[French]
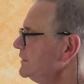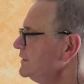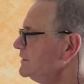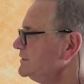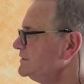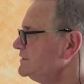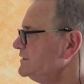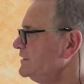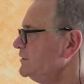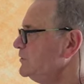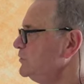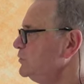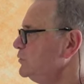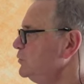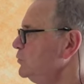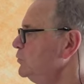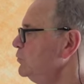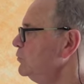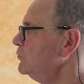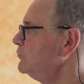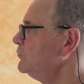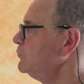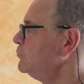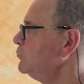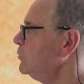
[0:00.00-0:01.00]
c'est
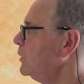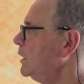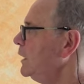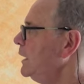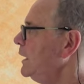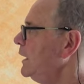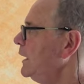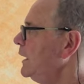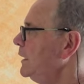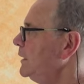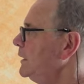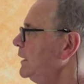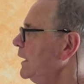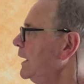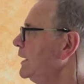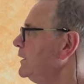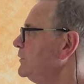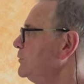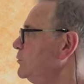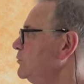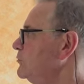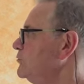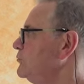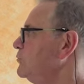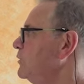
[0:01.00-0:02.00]
deux fois à
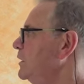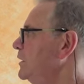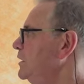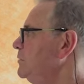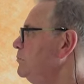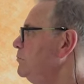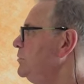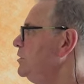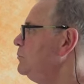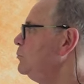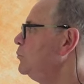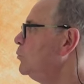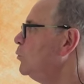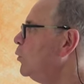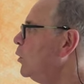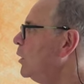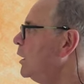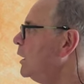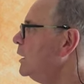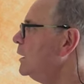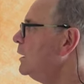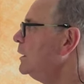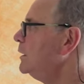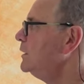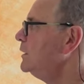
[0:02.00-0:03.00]
deux fois et demi moins